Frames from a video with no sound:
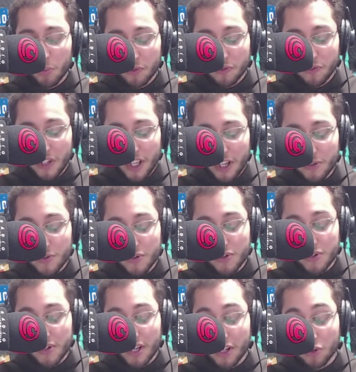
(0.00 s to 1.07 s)

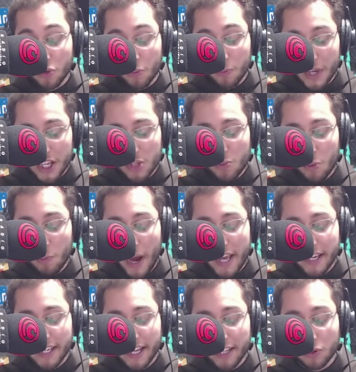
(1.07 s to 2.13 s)
filhos do mesmo Pai
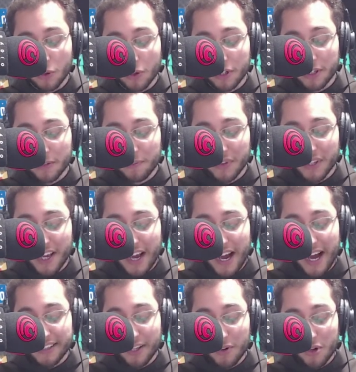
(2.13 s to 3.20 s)
Criador.
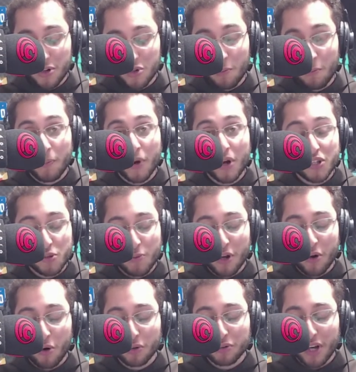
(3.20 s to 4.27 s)
Até o nosso próximo
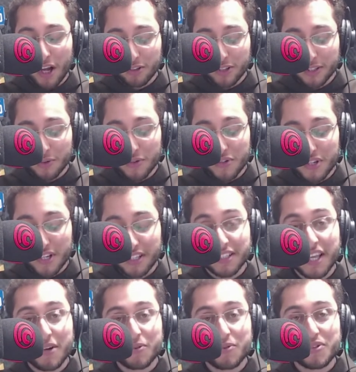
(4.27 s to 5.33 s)
encontro Laudato Si.
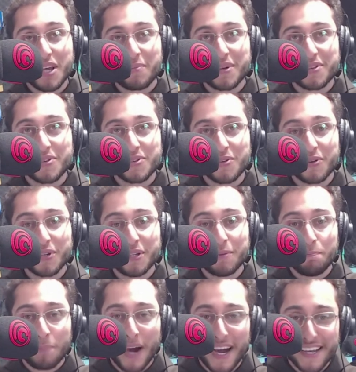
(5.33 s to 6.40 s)
Deus te abençoe,
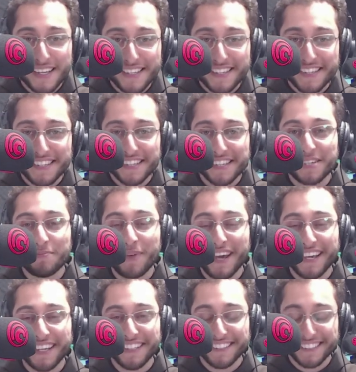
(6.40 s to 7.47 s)
paz e bem.